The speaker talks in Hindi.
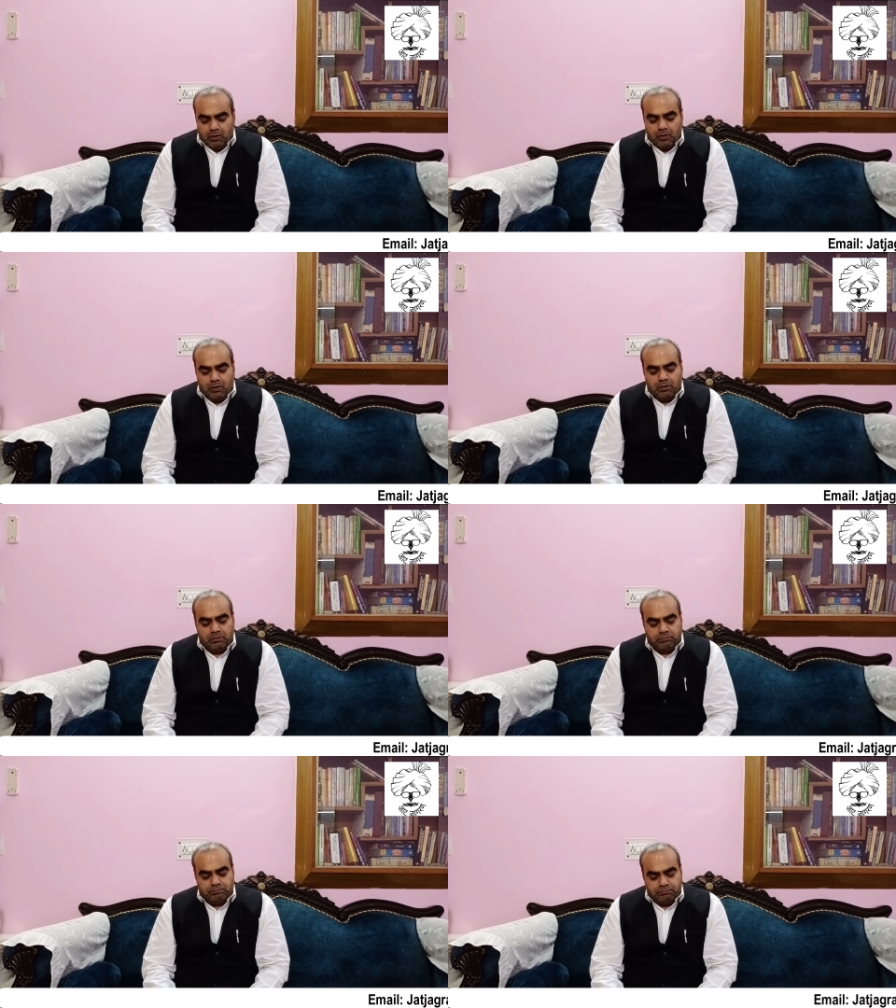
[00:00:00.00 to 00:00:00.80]
और
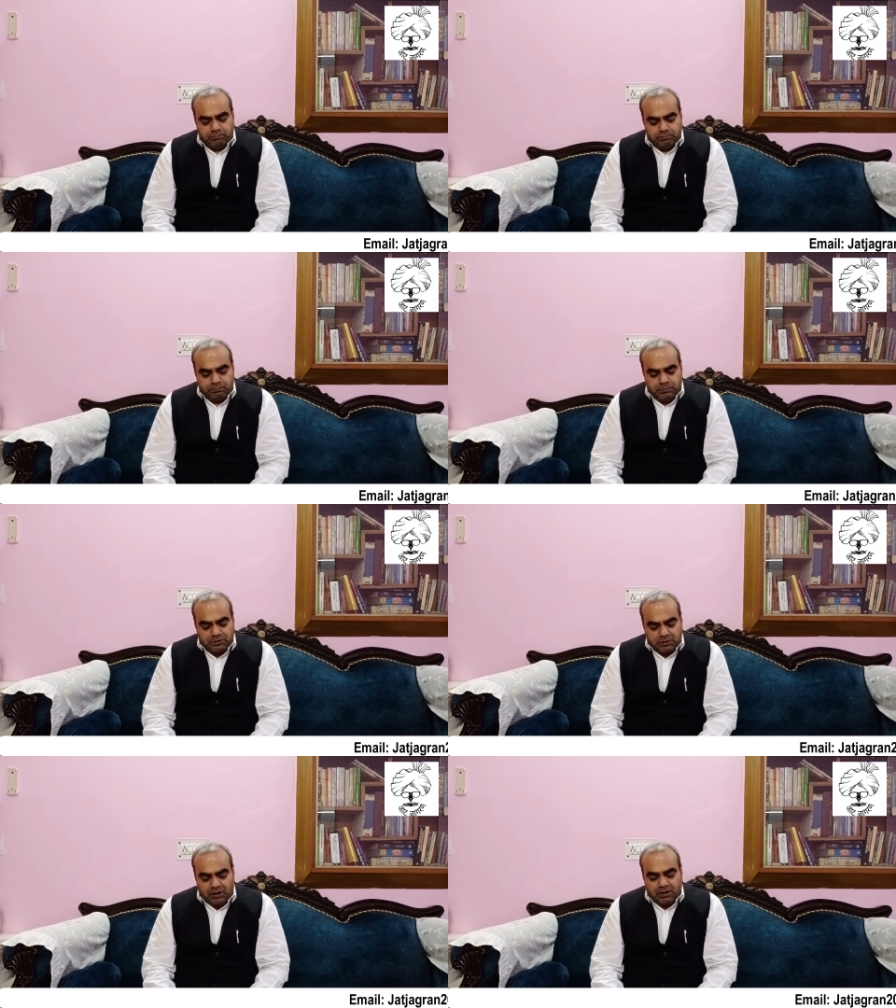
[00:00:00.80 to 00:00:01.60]

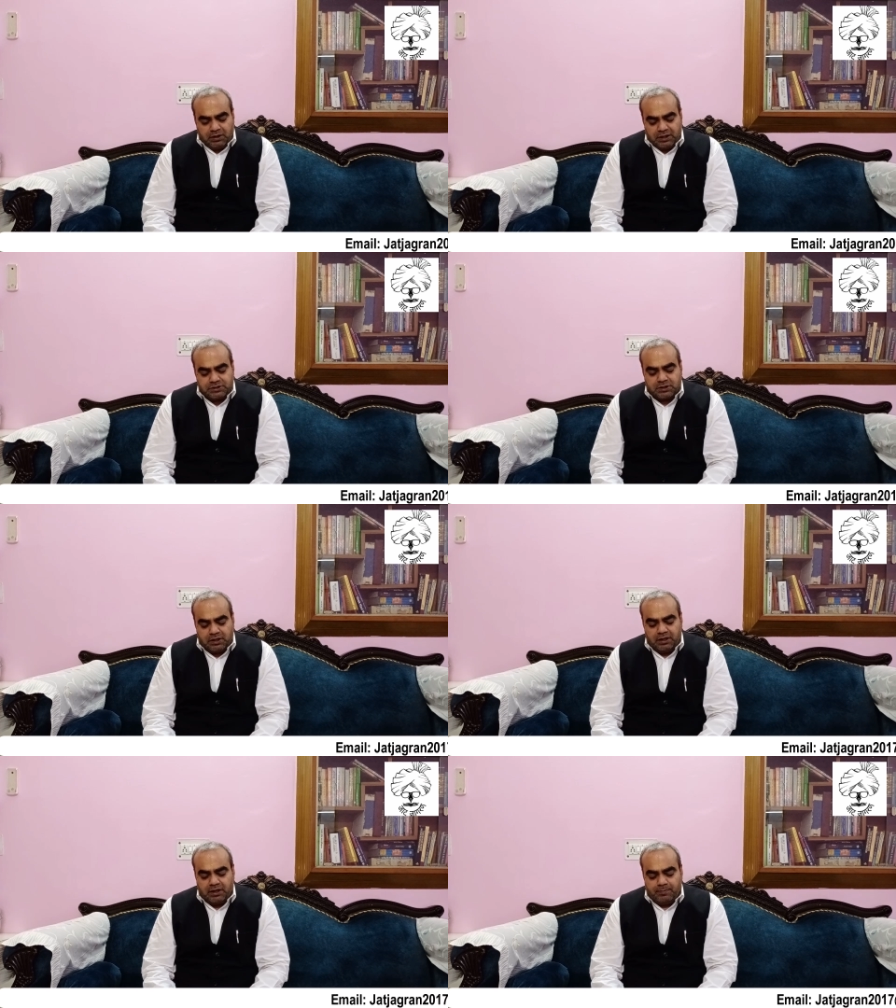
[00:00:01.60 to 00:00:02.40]
इतना खर्च
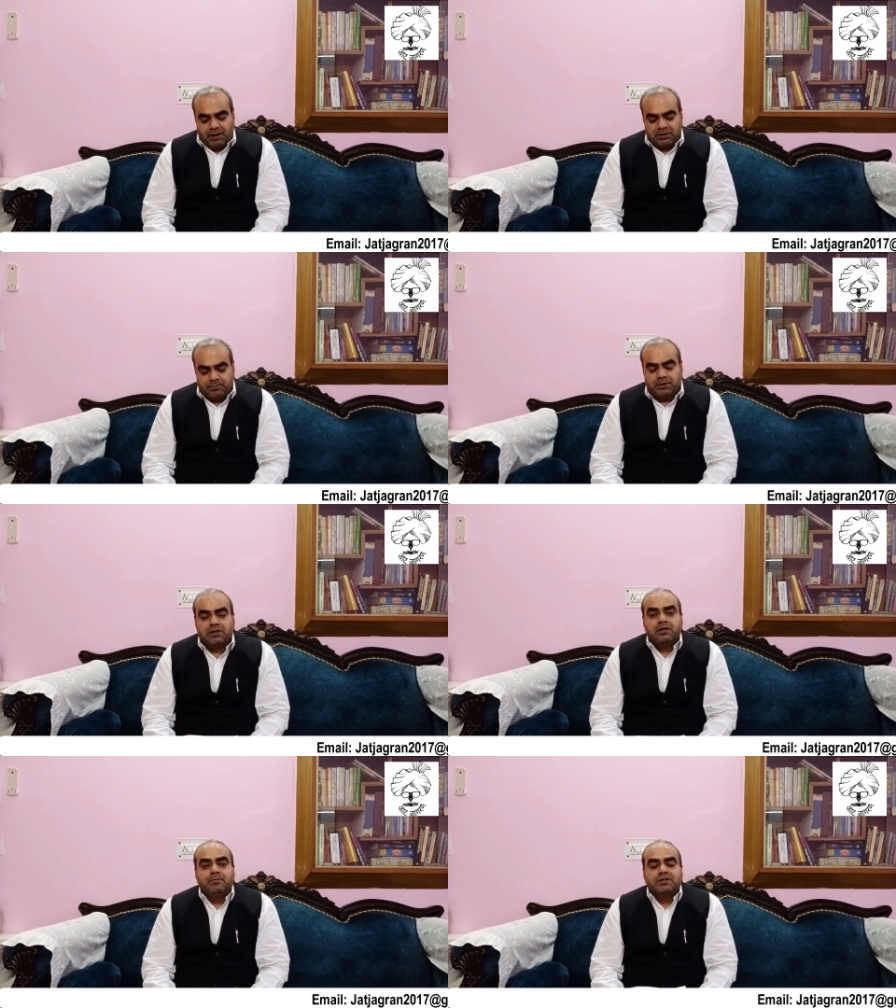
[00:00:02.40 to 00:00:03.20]
करने के बाद भी
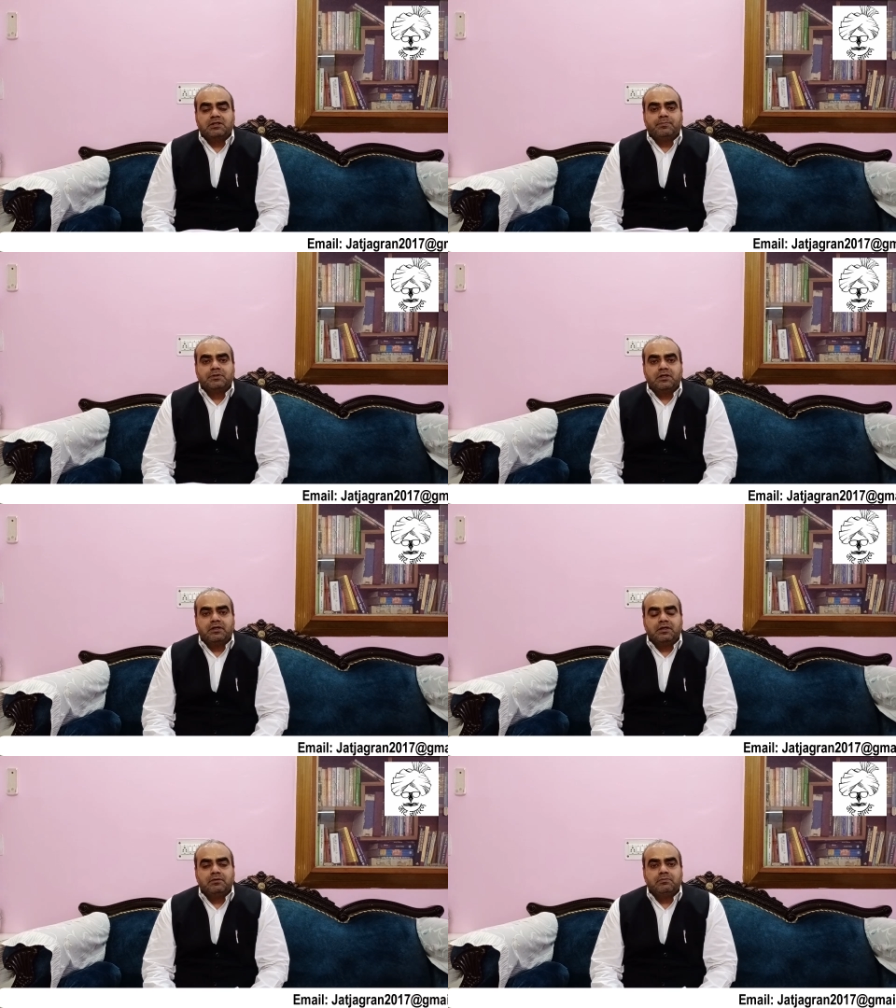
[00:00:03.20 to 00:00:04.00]
इनके माता पिता
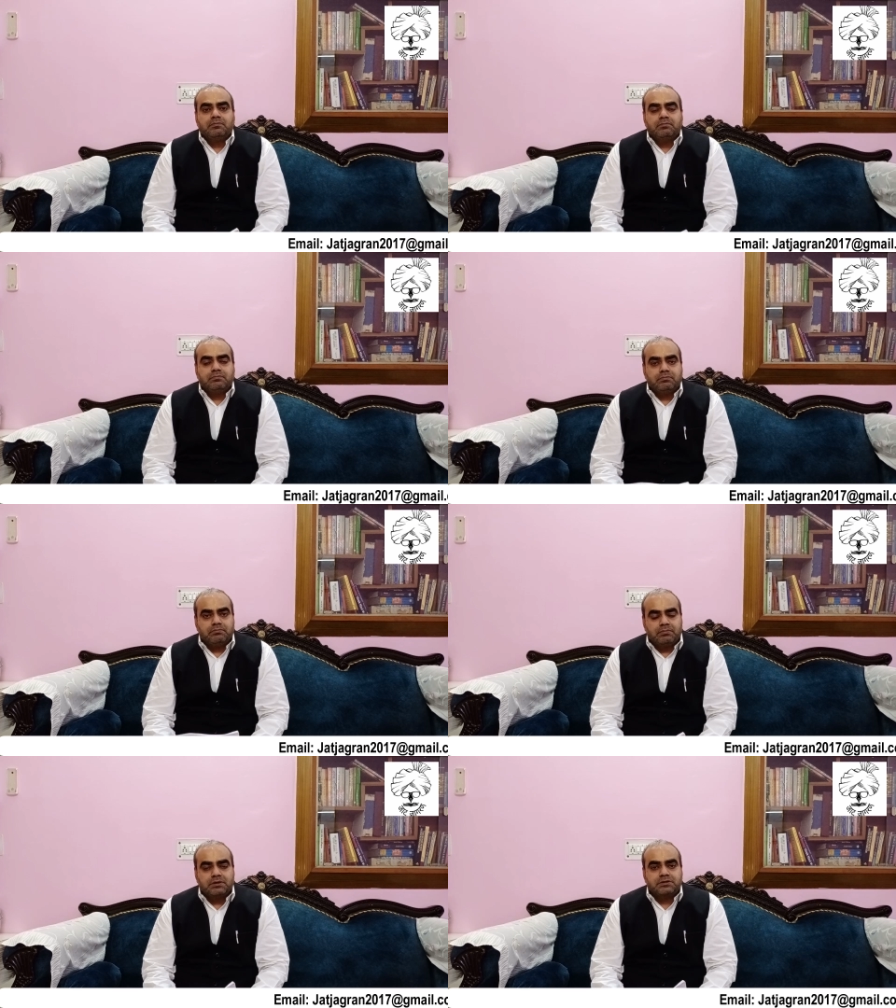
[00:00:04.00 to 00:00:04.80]
नहीं
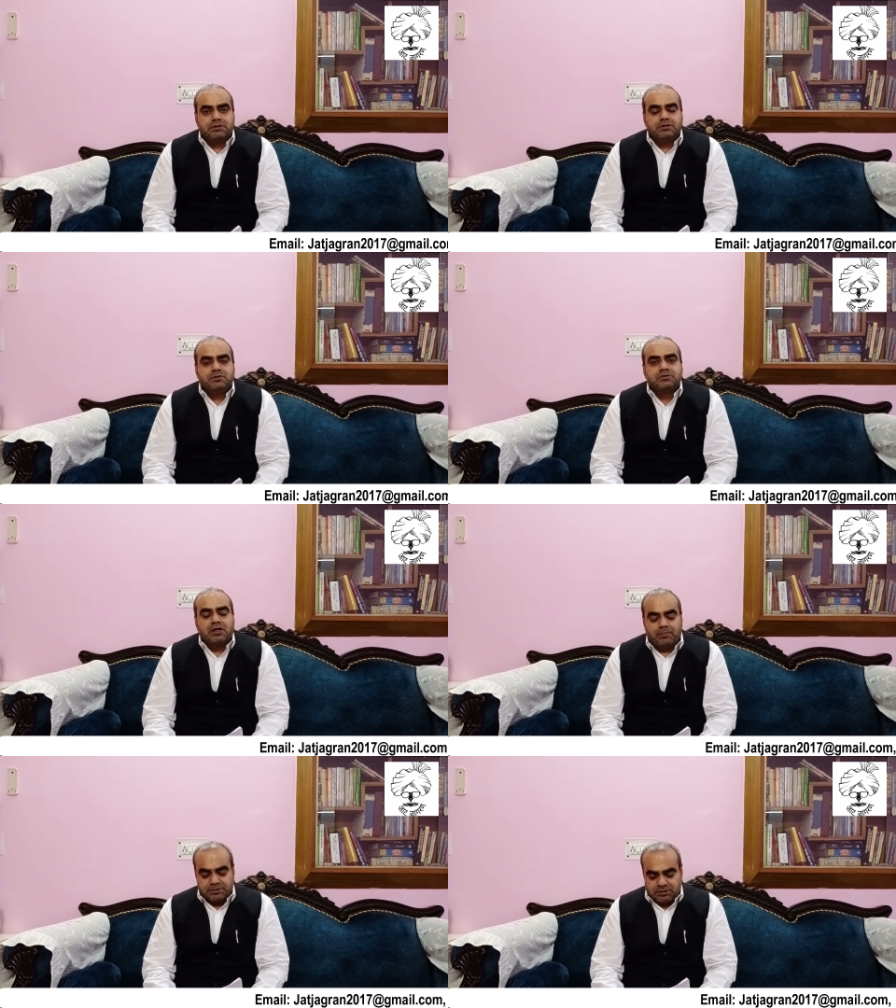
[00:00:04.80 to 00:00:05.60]
बसे या
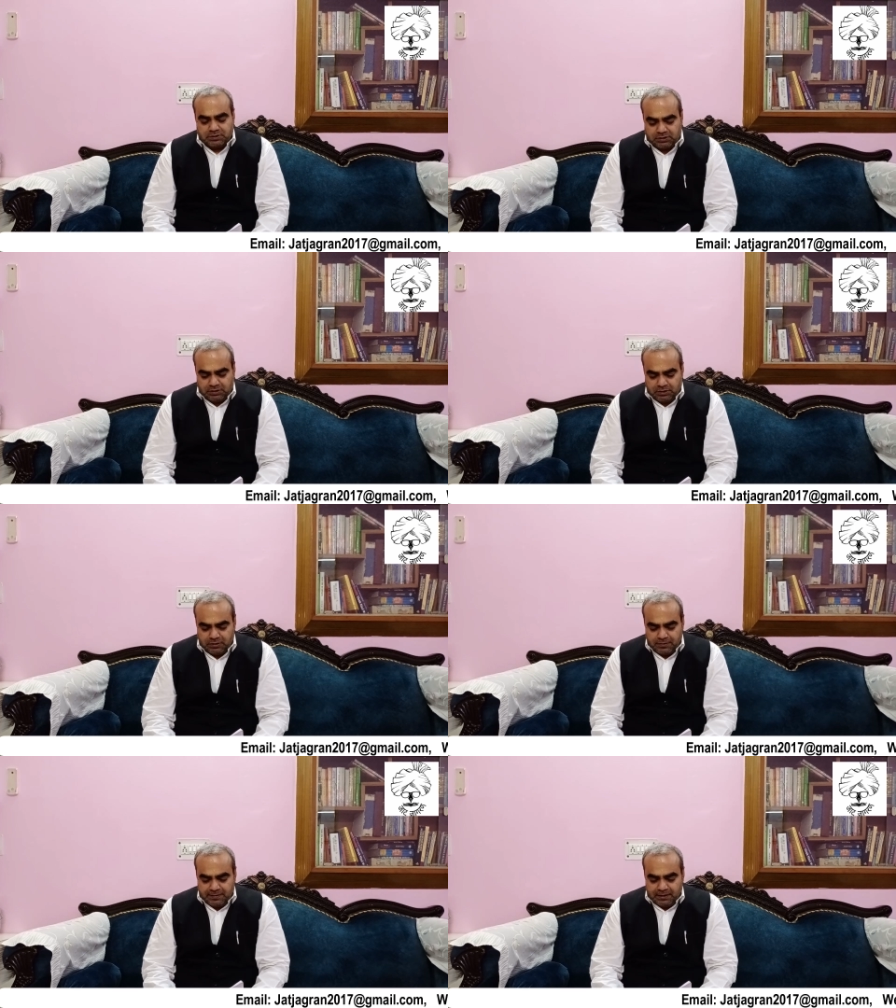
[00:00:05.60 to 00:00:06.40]
चल बसे थे
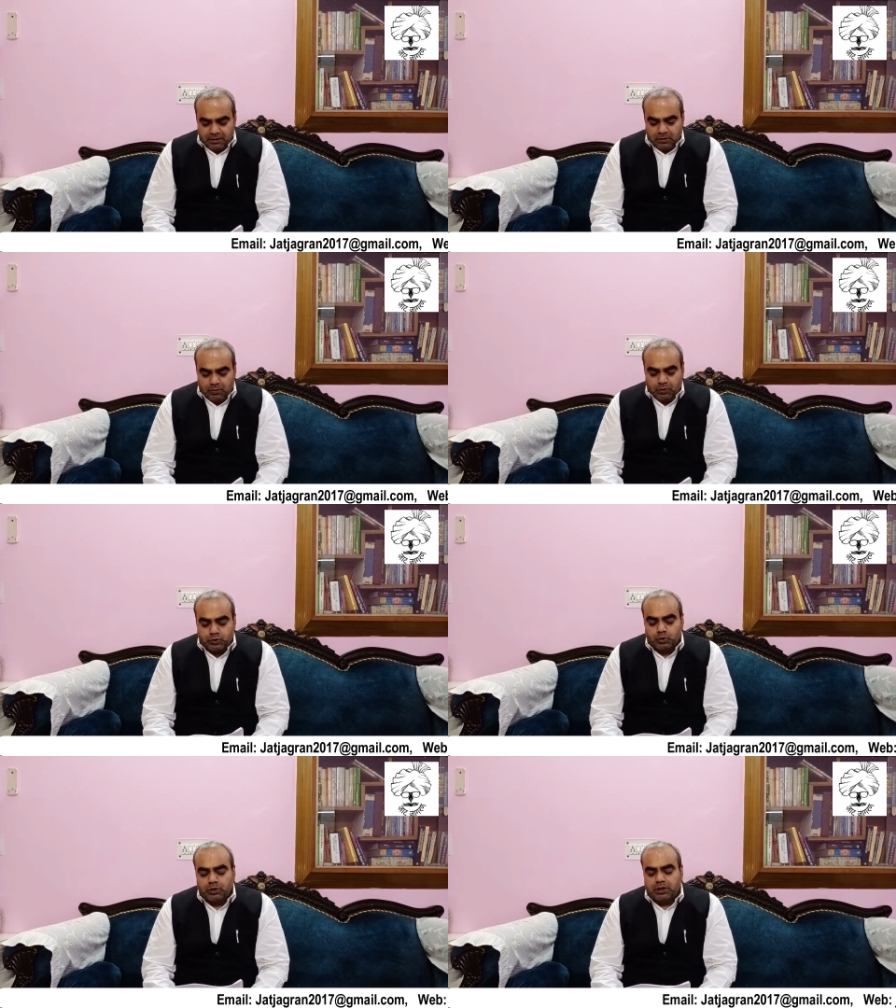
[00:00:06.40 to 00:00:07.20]
और
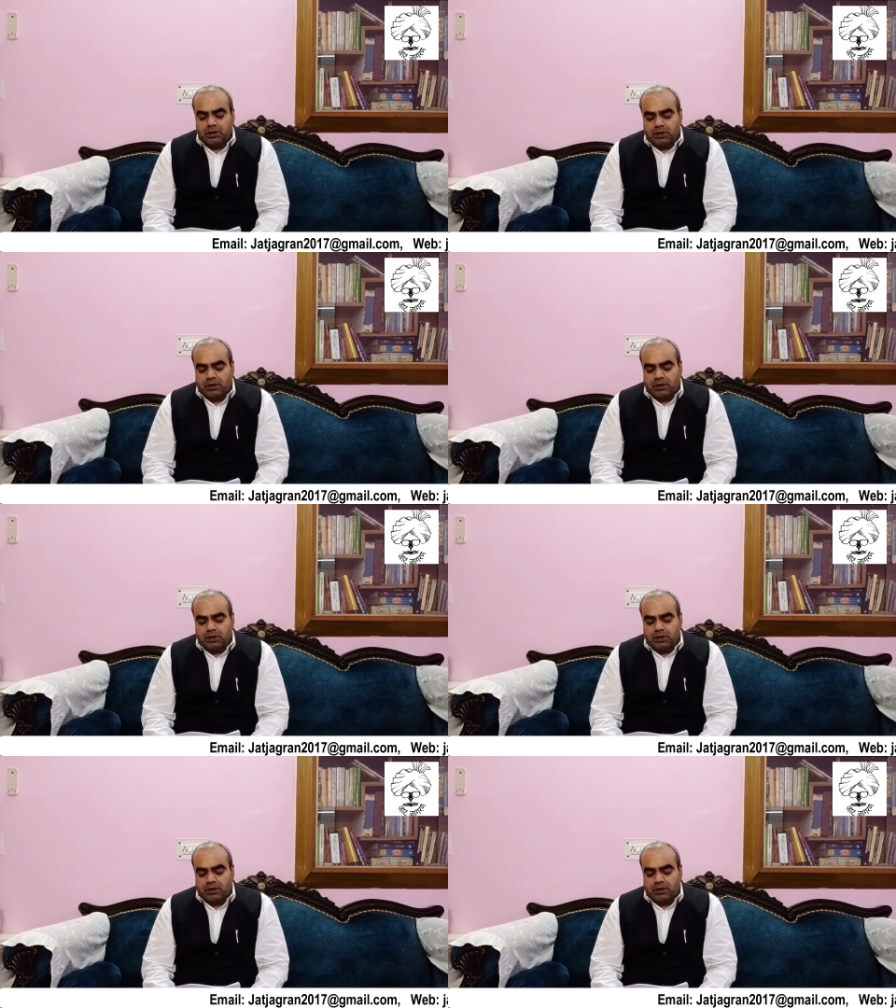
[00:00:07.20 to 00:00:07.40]
चूंकि